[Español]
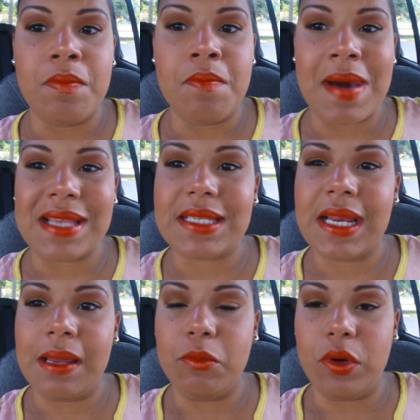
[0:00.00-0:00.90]
más
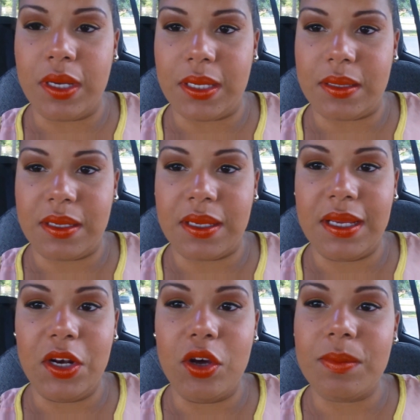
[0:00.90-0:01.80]
en la mujer, en
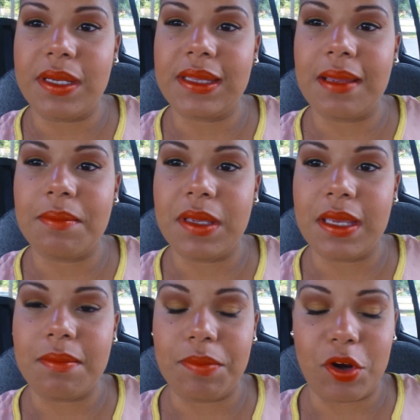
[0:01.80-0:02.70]
el hombre
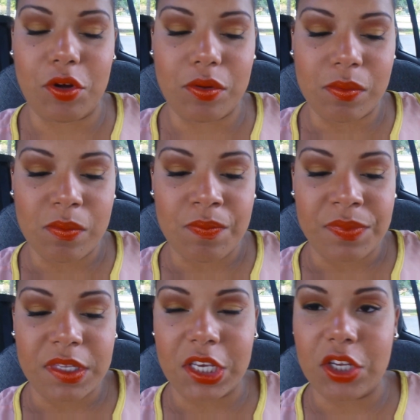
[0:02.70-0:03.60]
también, pero
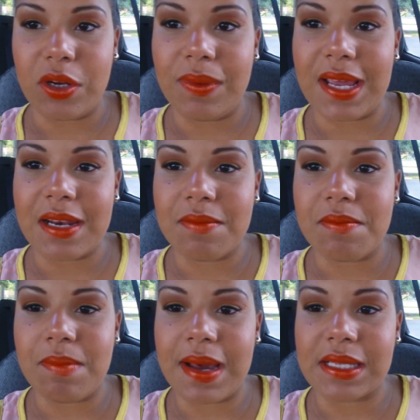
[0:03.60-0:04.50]
quiero hablar
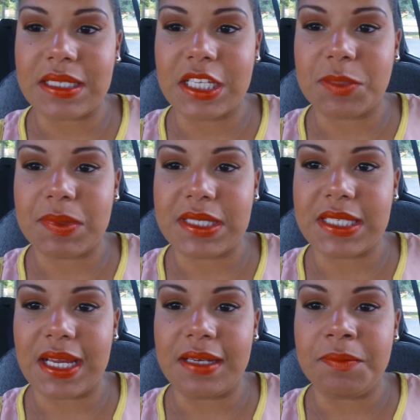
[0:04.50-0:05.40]
más en
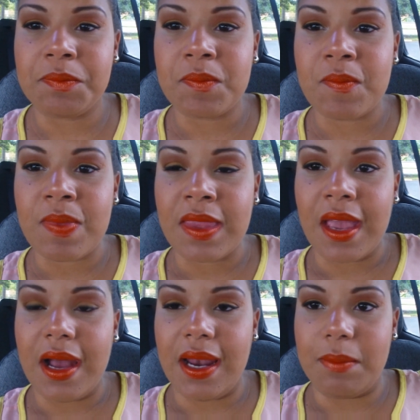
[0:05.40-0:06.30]
especial
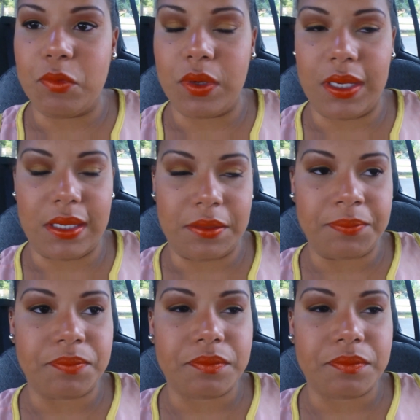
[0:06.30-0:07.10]
a la mujer.